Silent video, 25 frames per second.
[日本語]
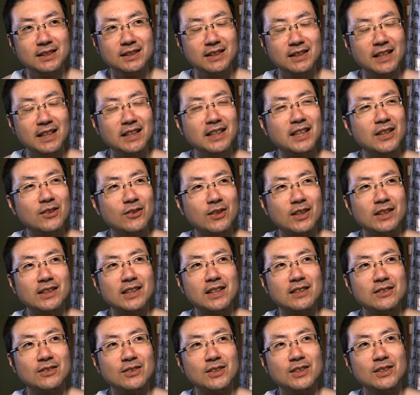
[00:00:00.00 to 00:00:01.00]
何かを語
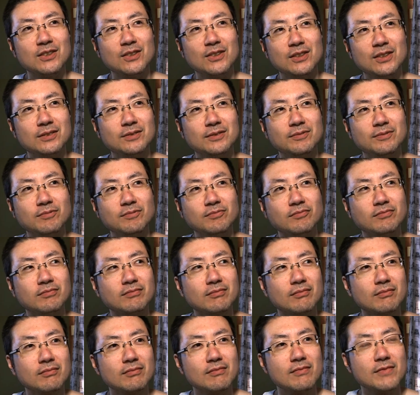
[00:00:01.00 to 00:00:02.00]
る時と
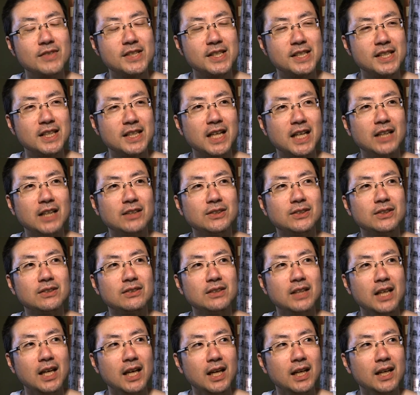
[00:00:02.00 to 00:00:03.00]
違うよ
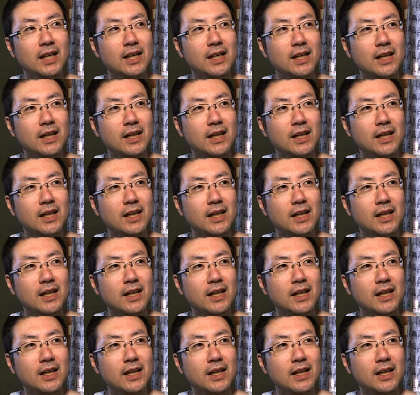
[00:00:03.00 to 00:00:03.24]
ね